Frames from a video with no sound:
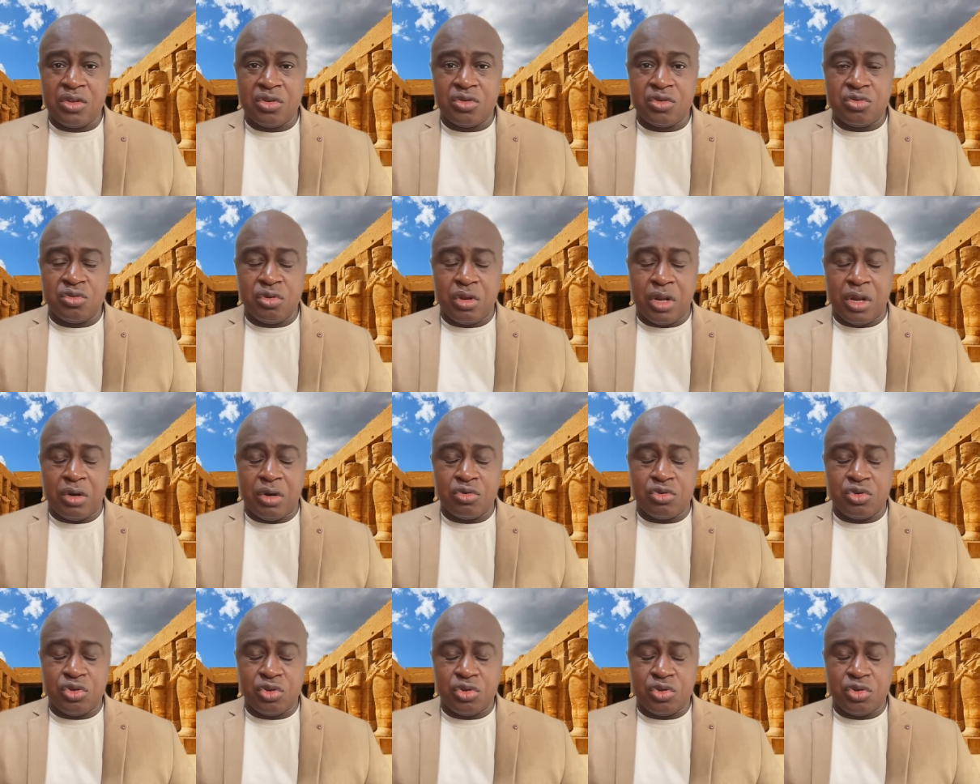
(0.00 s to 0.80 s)
cela
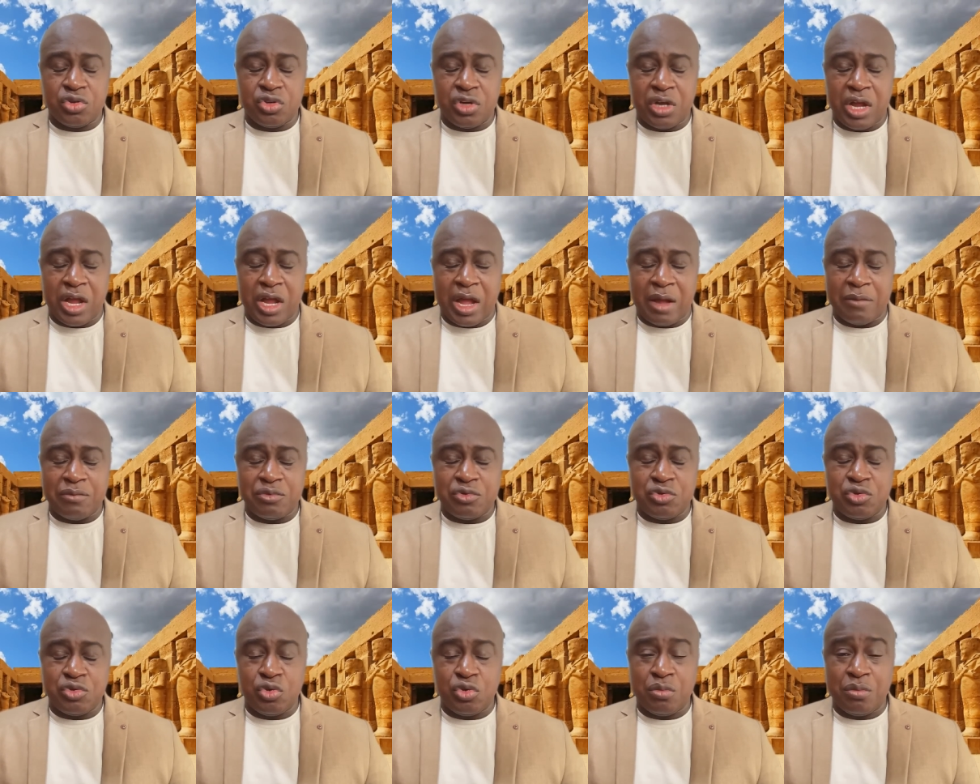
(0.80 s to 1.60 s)
ne changera
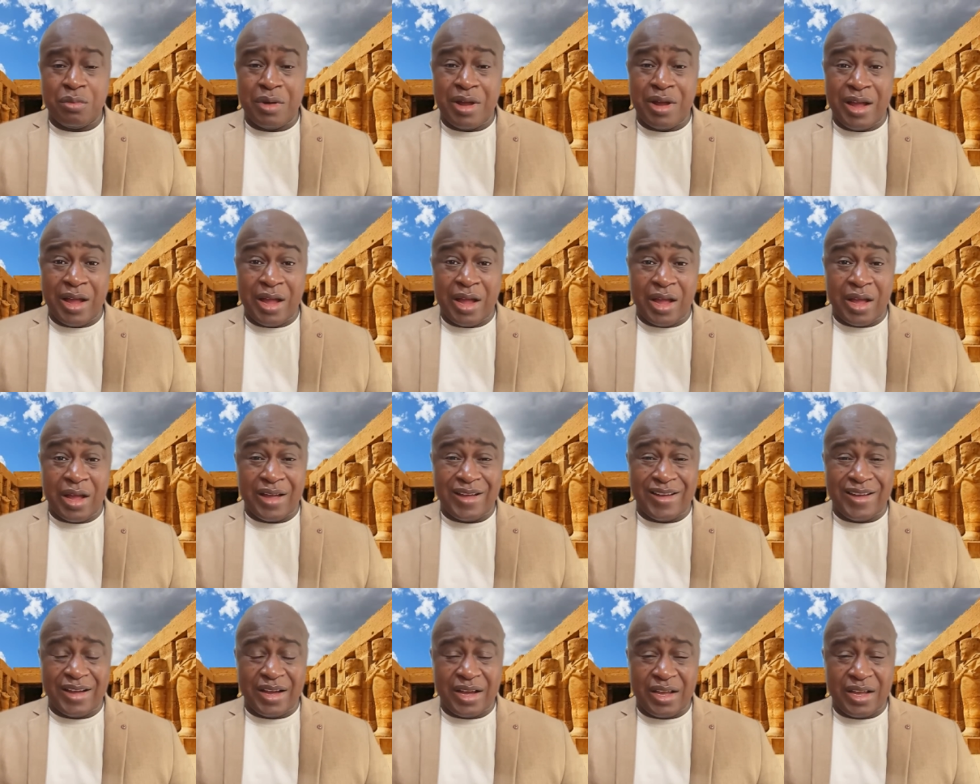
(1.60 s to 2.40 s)
absolument
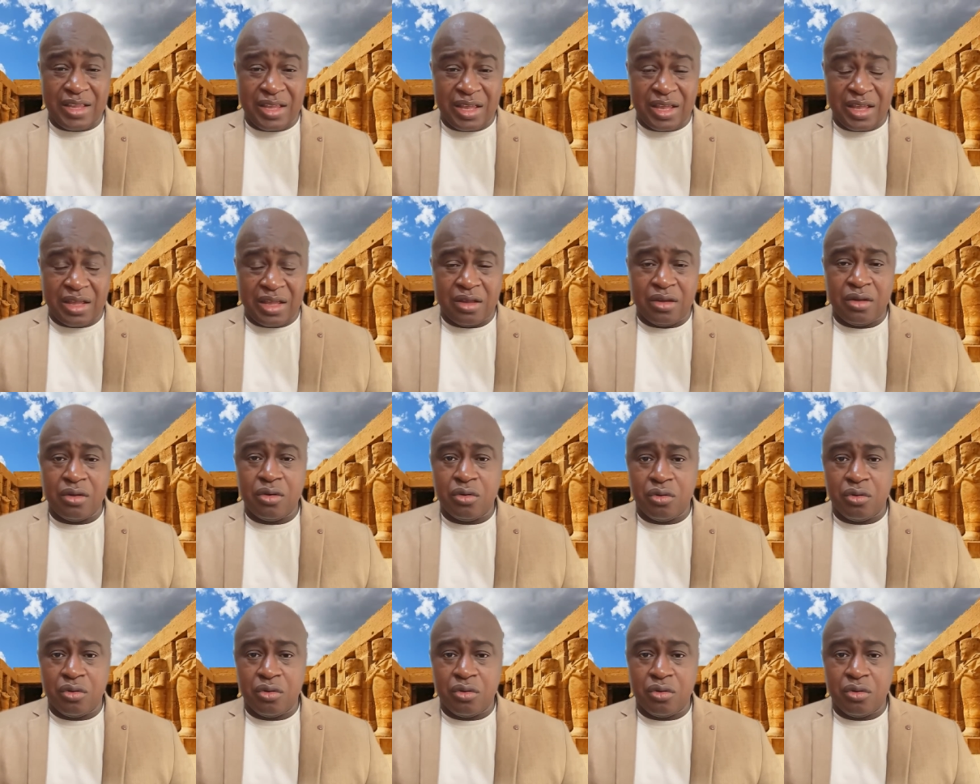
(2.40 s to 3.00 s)
rien